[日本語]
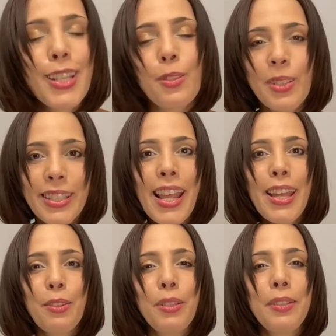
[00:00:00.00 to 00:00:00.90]
そし
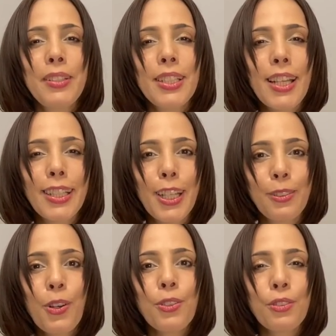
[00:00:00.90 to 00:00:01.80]
て、
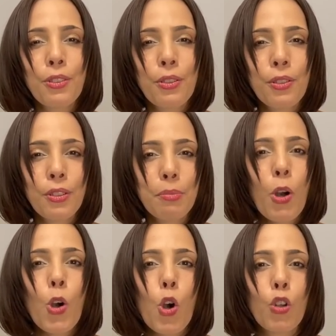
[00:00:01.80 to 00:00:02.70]
フィフィーチャンネルの登録
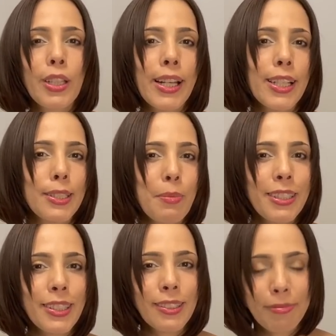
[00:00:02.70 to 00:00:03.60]
もお願いし
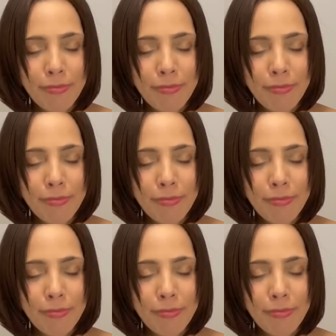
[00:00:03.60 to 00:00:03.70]
ます。